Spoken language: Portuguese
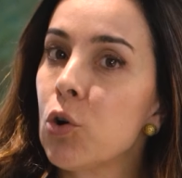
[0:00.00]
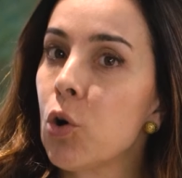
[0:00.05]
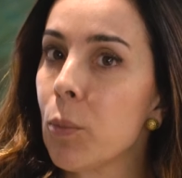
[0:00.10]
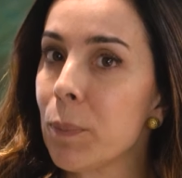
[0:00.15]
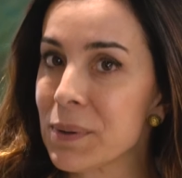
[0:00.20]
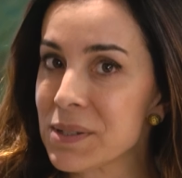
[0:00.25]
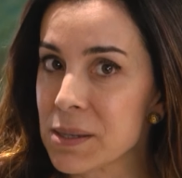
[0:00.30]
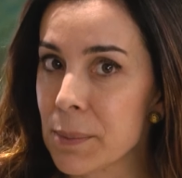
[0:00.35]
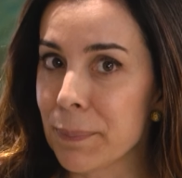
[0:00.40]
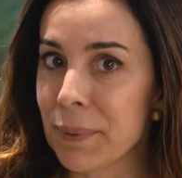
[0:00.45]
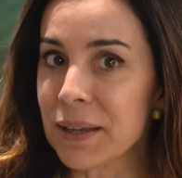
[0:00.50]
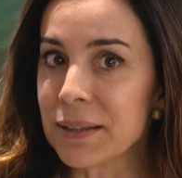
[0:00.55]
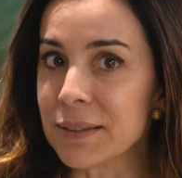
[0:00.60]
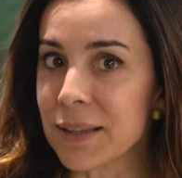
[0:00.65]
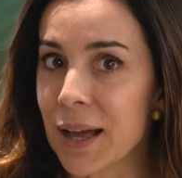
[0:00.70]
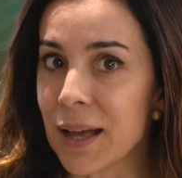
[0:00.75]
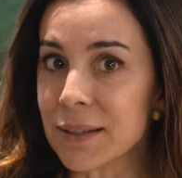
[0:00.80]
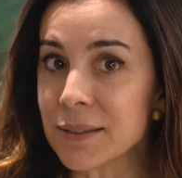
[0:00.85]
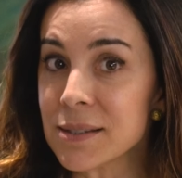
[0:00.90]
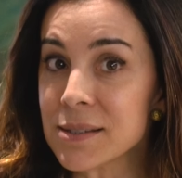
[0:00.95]
roupas
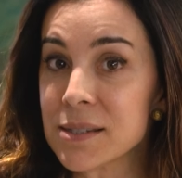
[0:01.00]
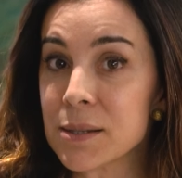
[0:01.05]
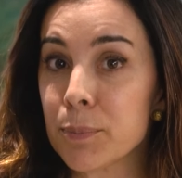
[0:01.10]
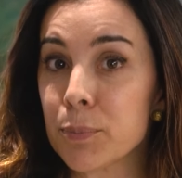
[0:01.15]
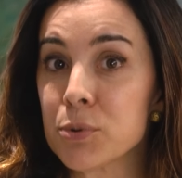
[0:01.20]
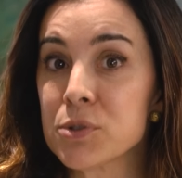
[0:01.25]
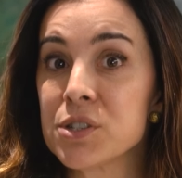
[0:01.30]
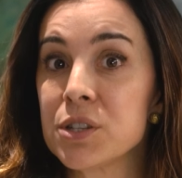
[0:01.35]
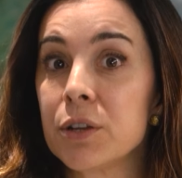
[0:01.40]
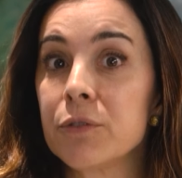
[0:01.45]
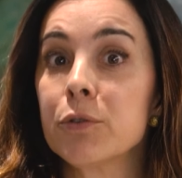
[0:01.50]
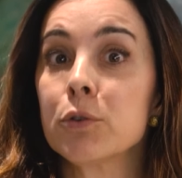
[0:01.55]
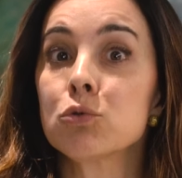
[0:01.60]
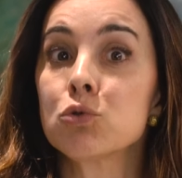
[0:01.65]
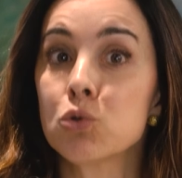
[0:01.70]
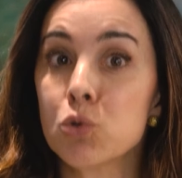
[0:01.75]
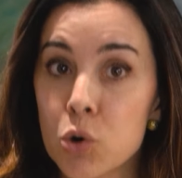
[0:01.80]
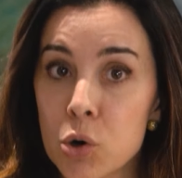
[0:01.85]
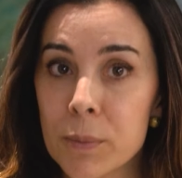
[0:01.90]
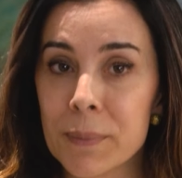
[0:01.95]
apertadas, se possível,
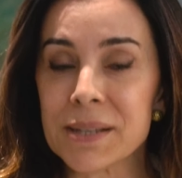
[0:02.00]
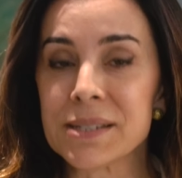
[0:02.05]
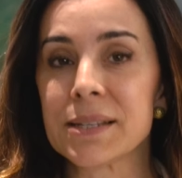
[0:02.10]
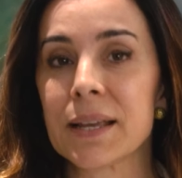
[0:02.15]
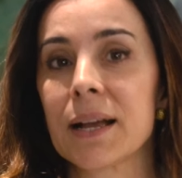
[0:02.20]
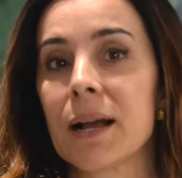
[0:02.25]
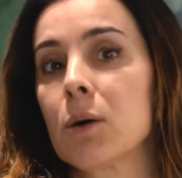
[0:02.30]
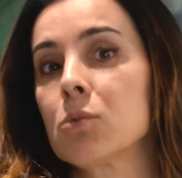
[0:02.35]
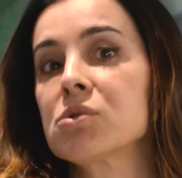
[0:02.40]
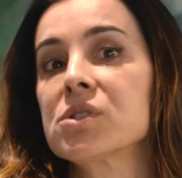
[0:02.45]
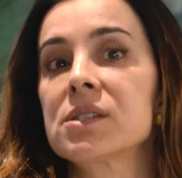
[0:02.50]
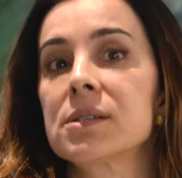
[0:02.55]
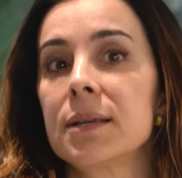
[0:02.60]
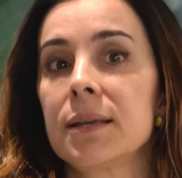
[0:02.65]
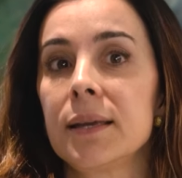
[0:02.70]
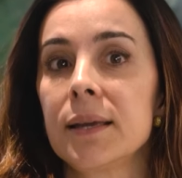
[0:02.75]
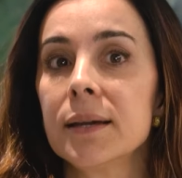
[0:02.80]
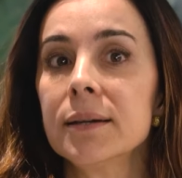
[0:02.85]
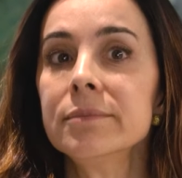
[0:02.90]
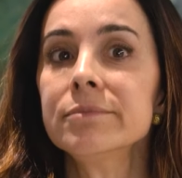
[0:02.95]
durma sem
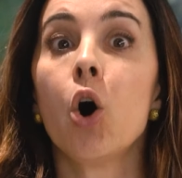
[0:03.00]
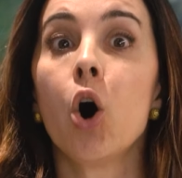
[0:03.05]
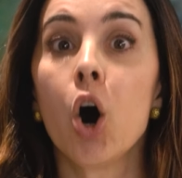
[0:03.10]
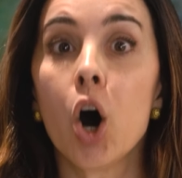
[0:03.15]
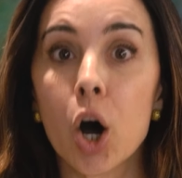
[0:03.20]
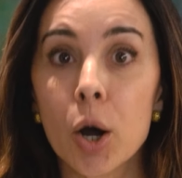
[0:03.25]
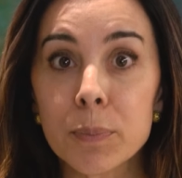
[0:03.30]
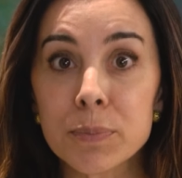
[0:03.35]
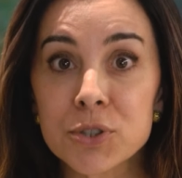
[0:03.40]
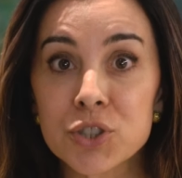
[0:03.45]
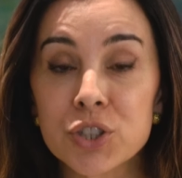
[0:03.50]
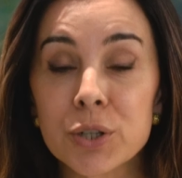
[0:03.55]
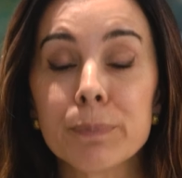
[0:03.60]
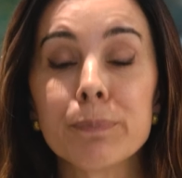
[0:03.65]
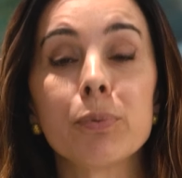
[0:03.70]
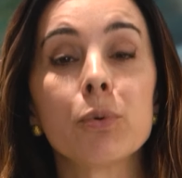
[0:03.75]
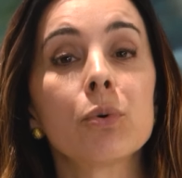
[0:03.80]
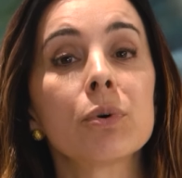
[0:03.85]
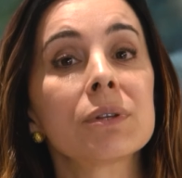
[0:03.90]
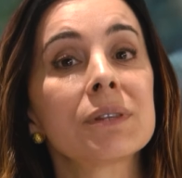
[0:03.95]
calcinha. Opte
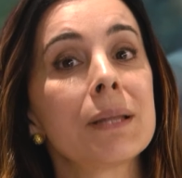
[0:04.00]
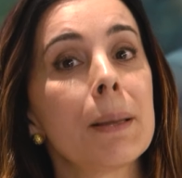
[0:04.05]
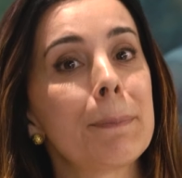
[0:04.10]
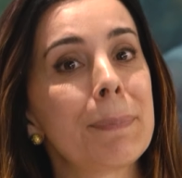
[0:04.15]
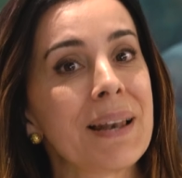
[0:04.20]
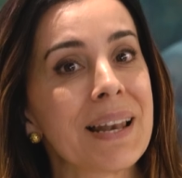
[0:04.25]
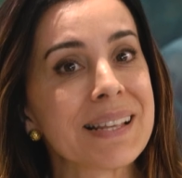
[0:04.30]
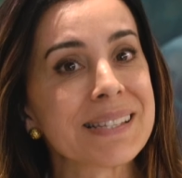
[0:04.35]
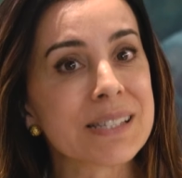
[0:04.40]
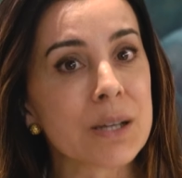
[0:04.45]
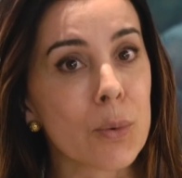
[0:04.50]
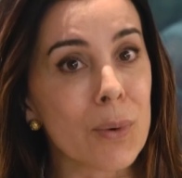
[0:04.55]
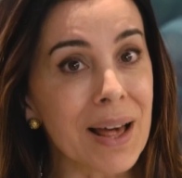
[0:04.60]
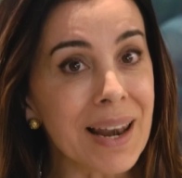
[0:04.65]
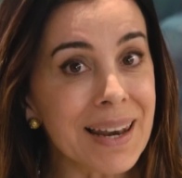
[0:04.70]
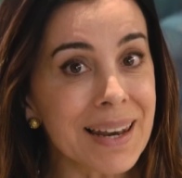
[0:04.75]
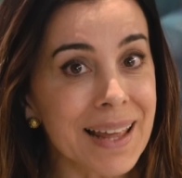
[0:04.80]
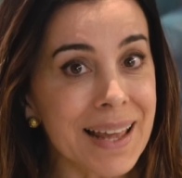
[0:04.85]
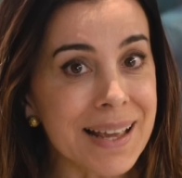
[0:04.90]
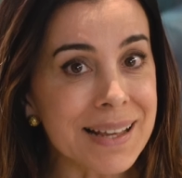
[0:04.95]
por depilação
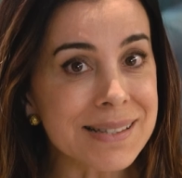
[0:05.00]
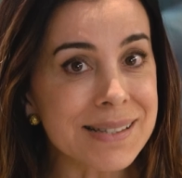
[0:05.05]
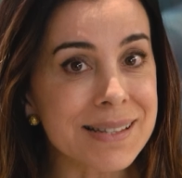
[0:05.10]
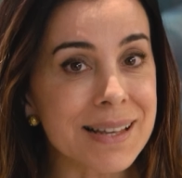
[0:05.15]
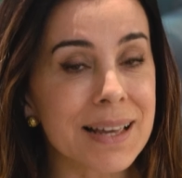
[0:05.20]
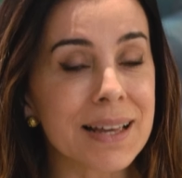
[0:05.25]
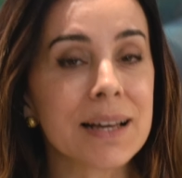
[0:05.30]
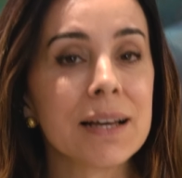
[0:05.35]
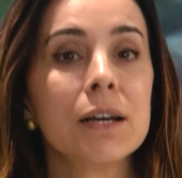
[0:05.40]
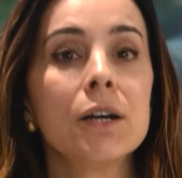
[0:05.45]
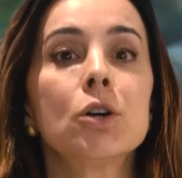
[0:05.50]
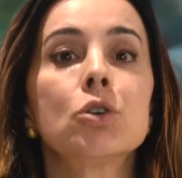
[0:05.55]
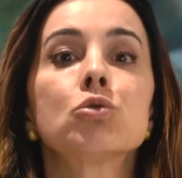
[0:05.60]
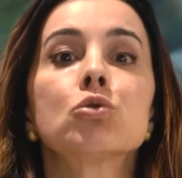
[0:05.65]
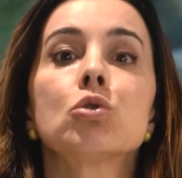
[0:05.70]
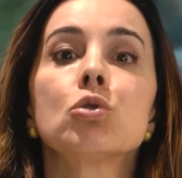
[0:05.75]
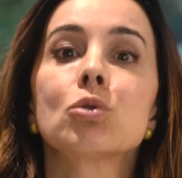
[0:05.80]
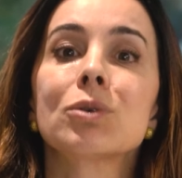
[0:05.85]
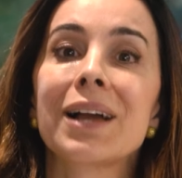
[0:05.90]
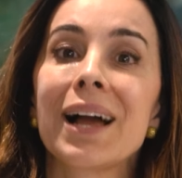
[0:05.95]
a laser
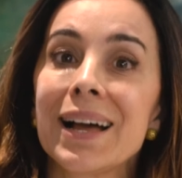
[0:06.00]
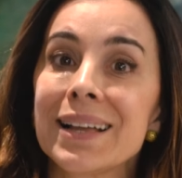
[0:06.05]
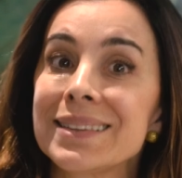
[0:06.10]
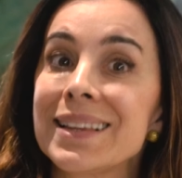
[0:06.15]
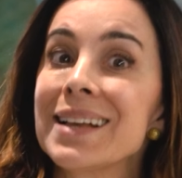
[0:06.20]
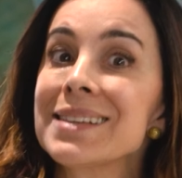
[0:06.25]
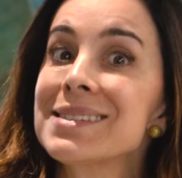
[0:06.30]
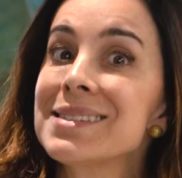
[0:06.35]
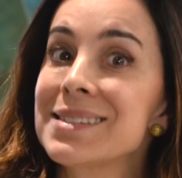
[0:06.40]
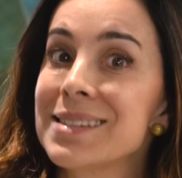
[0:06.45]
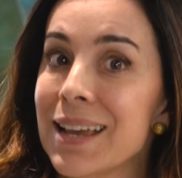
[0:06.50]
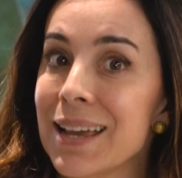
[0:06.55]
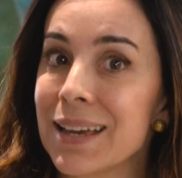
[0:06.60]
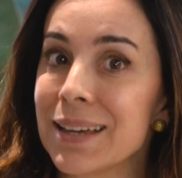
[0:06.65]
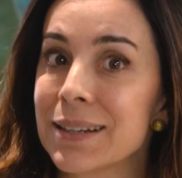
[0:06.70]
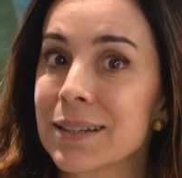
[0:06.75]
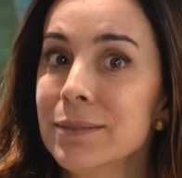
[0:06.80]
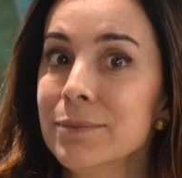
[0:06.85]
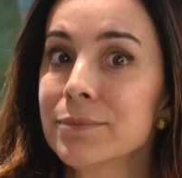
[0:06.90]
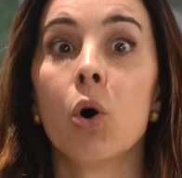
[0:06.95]
no lugar da
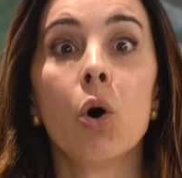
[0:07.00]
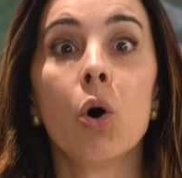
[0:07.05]
cera